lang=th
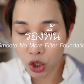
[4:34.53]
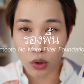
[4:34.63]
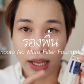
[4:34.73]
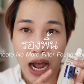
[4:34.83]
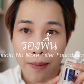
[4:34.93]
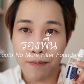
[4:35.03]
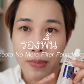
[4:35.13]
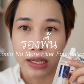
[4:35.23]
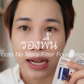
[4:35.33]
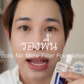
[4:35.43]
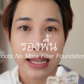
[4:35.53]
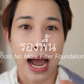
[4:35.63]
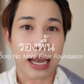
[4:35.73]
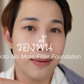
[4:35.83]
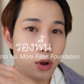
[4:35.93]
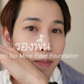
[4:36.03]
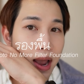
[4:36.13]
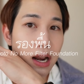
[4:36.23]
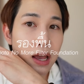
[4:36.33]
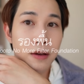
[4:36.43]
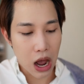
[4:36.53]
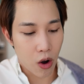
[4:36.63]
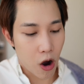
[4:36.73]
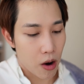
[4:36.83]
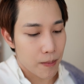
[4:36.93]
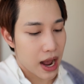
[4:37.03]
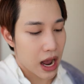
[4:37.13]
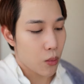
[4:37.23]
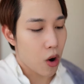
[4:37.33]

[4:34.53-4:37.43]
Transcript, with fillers: ตัวนี้ครับเหมือนการทาครีมทั่วไปเลย เอาออกมา